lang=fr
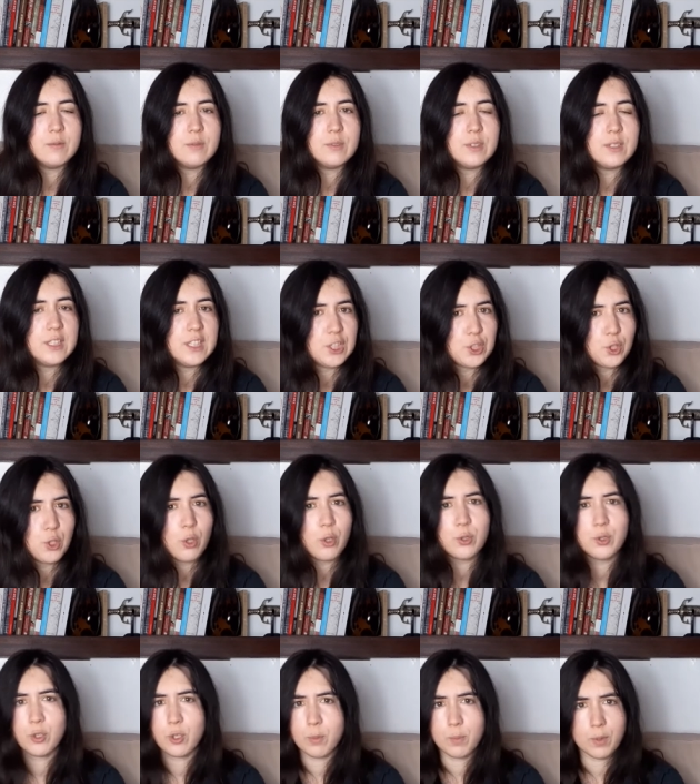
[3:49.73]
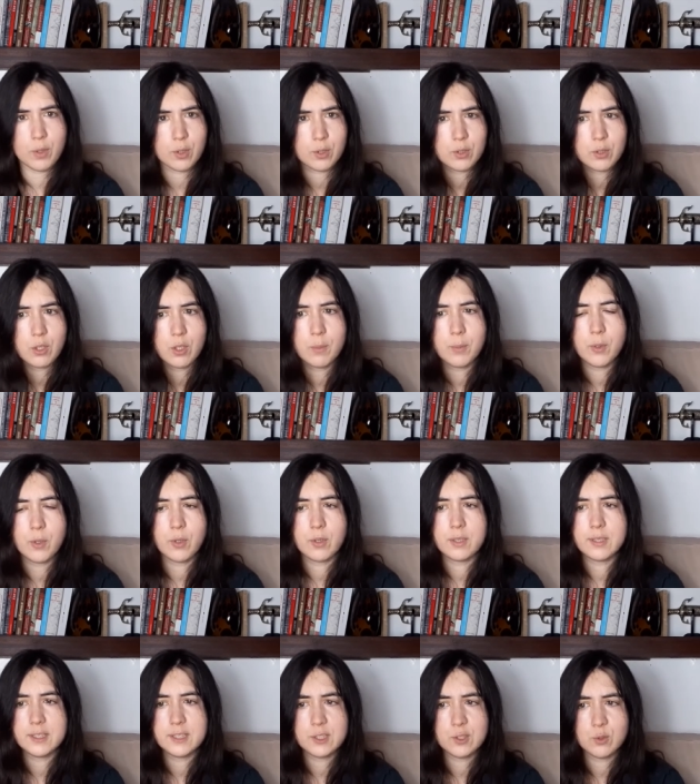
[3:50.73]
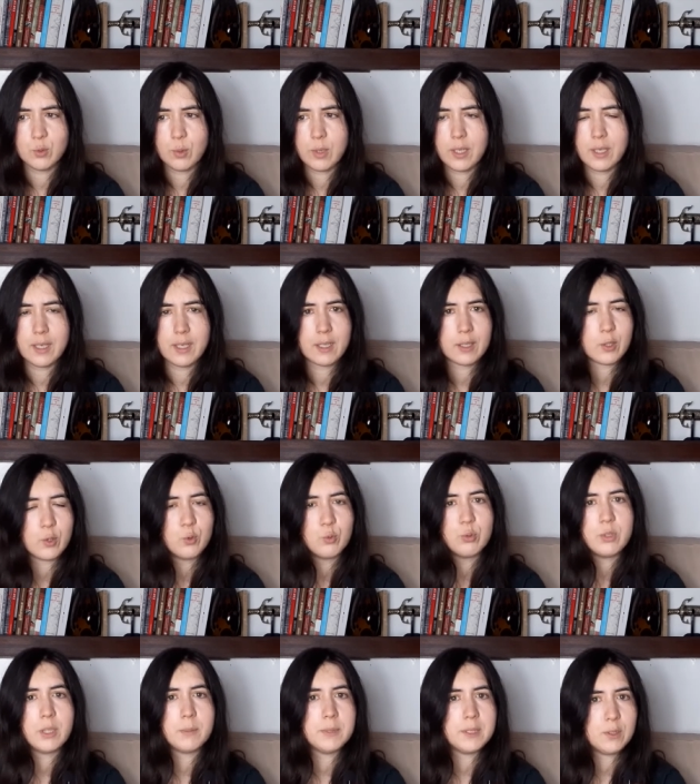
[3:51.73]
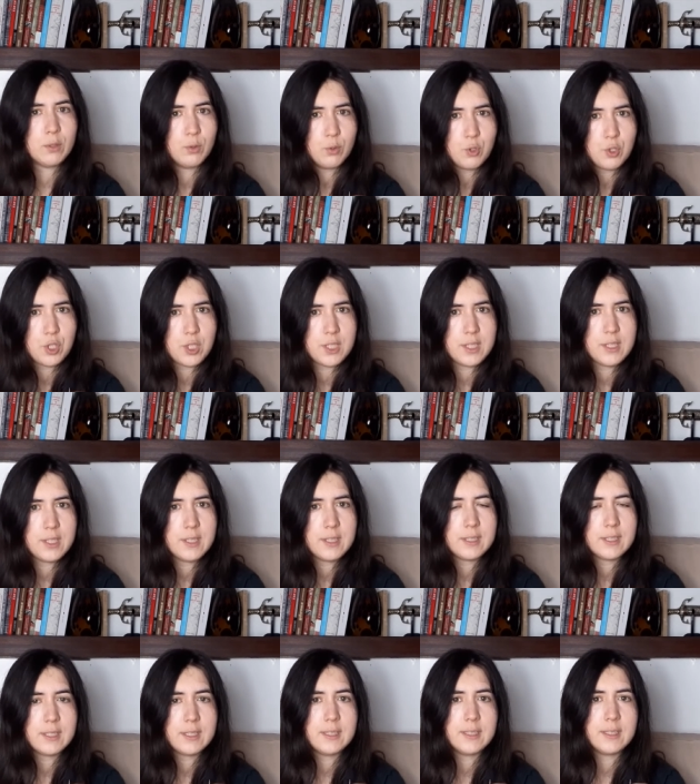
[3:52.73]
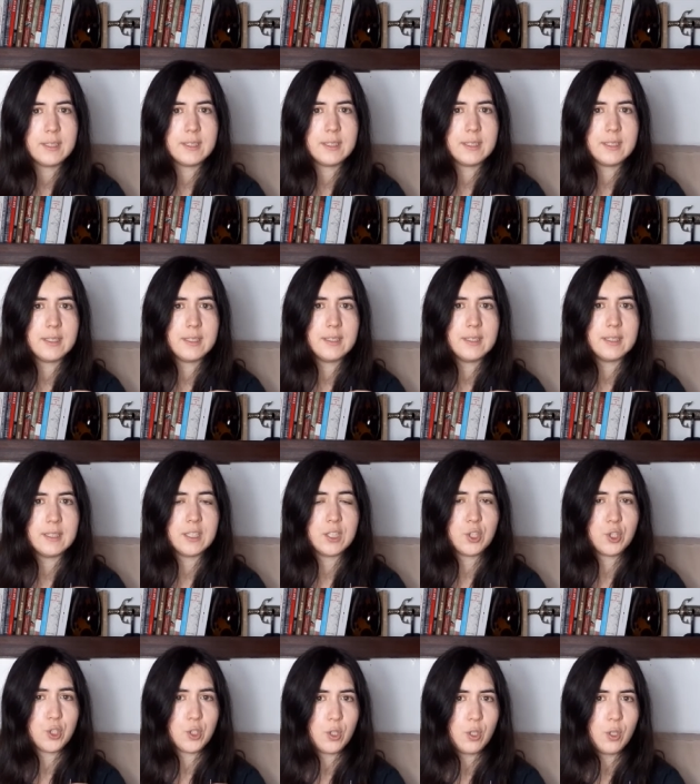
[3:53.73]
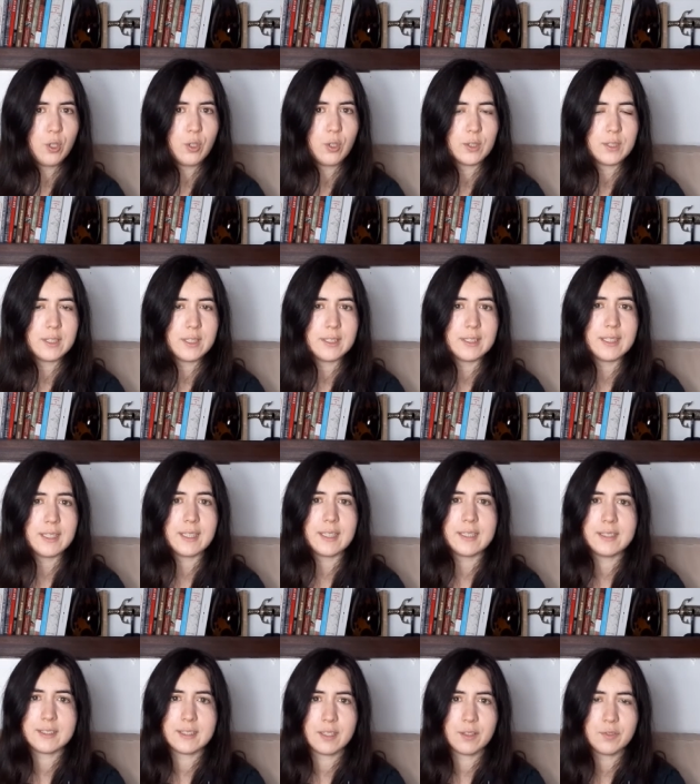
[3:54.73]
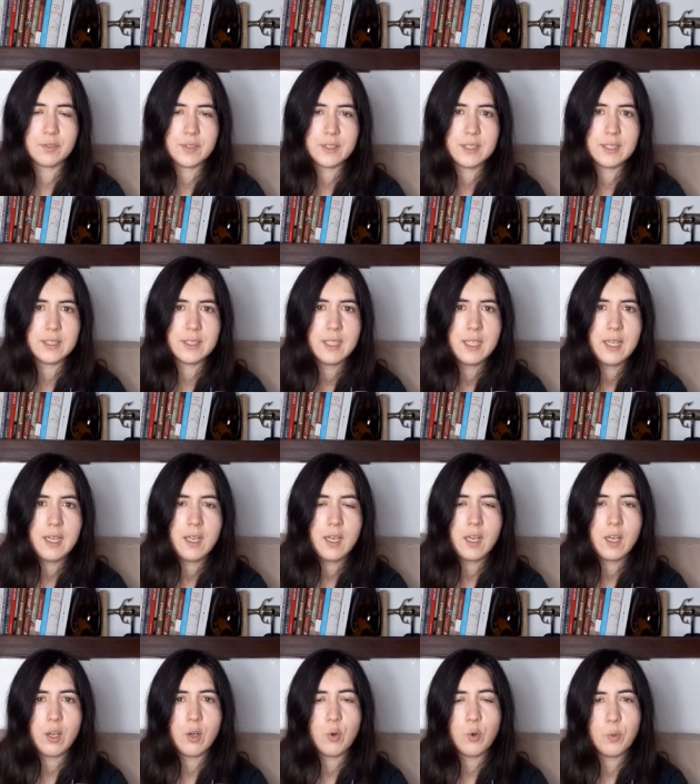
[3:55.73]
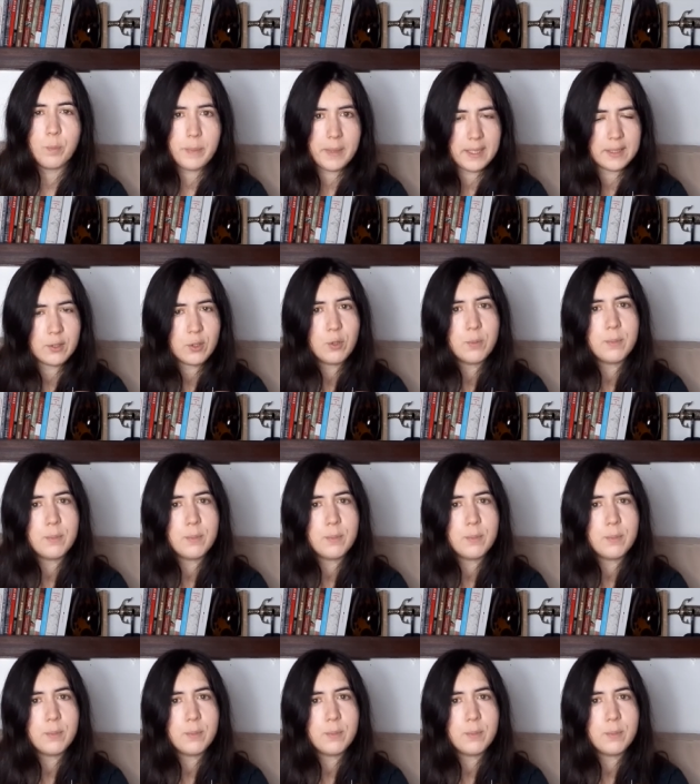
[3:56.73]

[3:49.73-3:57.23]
des genres nobles, comme euh, l'histoire ou la mythologie, qui étaient des genres qui étaient réservés euh, aux peintres